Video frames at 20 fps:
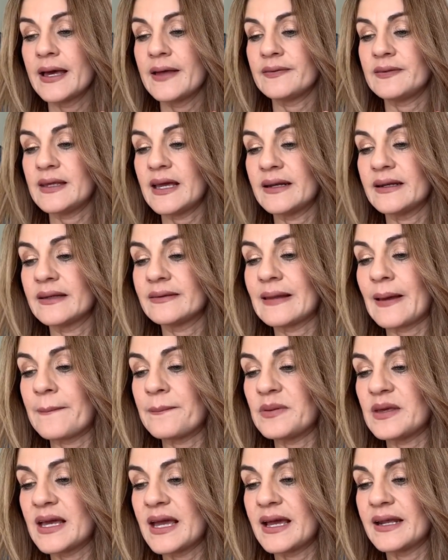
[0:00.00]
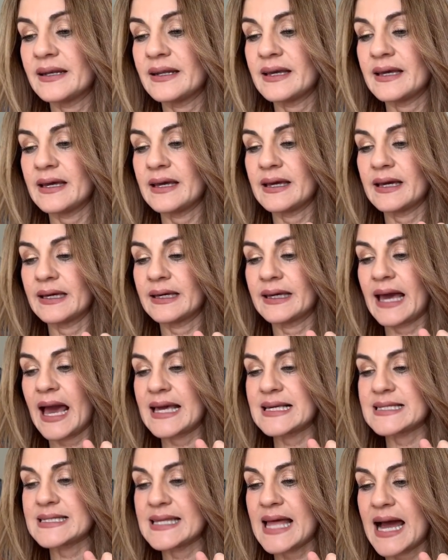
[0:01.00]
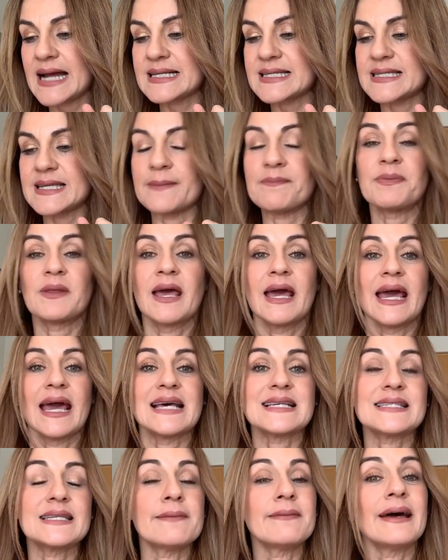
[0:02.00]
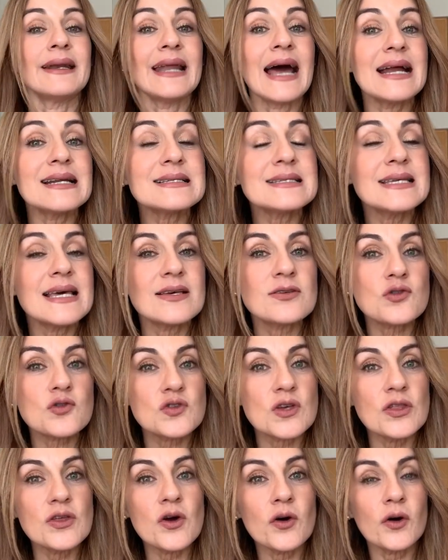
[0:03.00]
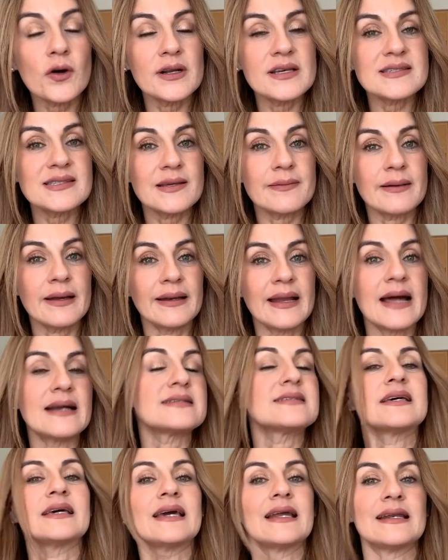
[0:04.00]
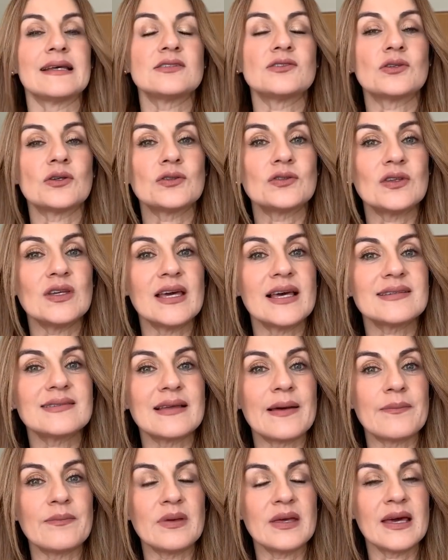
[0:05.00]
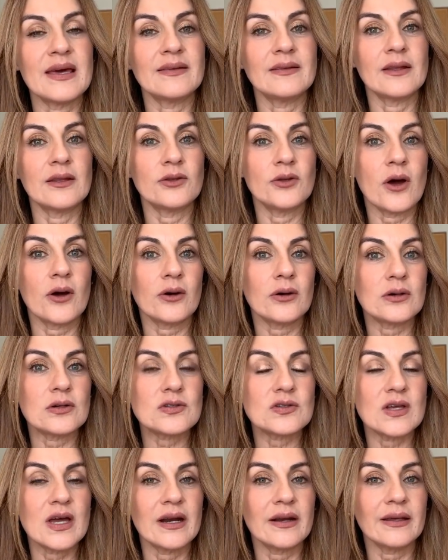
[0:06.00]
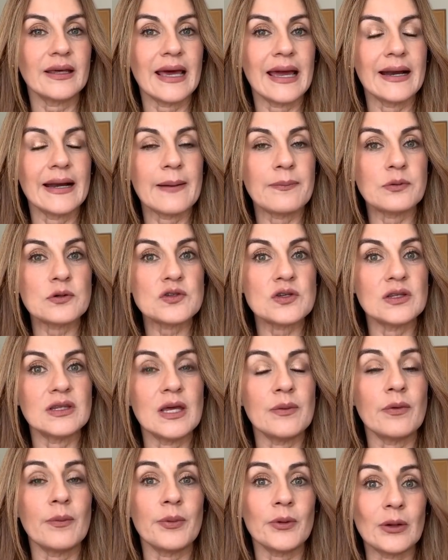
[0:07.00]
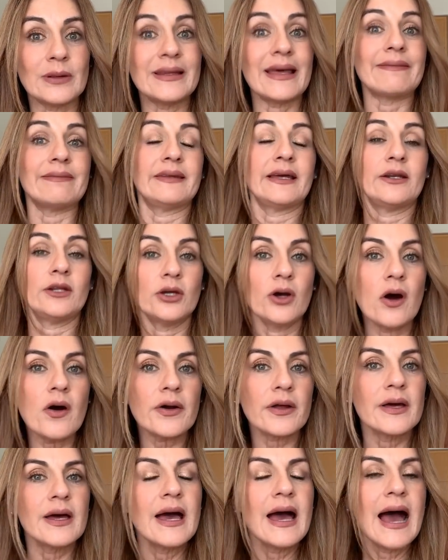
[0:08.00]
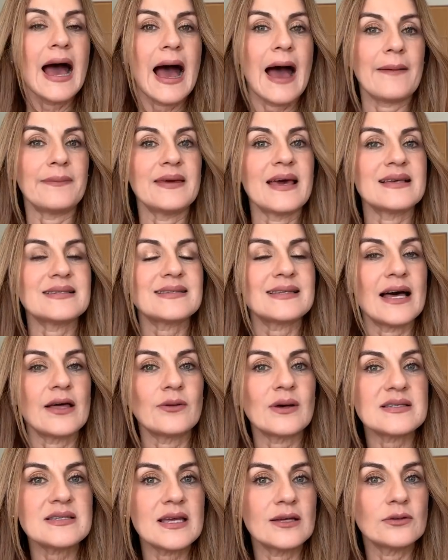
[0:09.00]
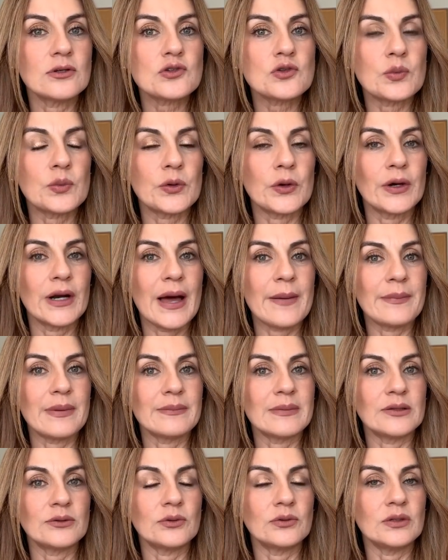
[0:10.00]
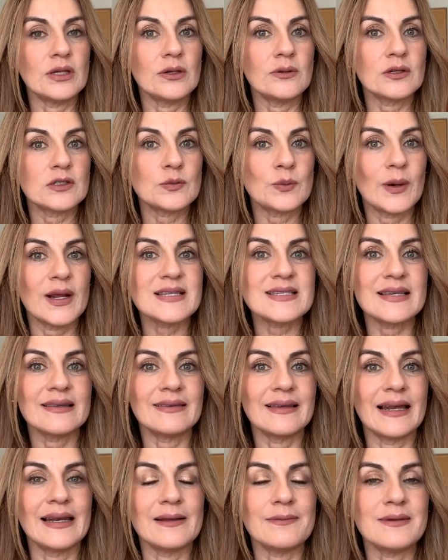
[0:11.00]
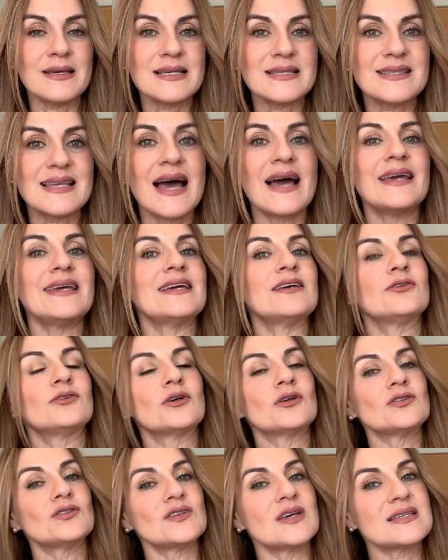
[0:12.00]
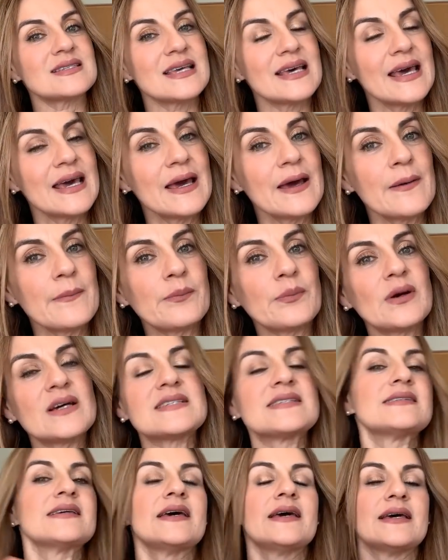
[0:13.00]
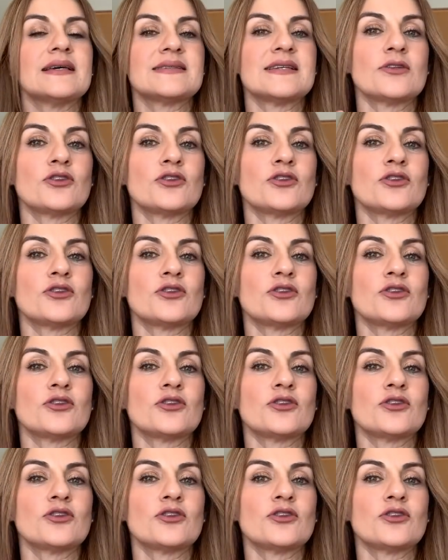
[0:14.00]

tiene también eh, que aislarse. Esteban Arce, sucedió con Esteban Arce que en estos días también dio a conocer que era positivo, pero el día anterior había estado haciendo su programa matutino Tino Express en Televisa y entonces pues eh, se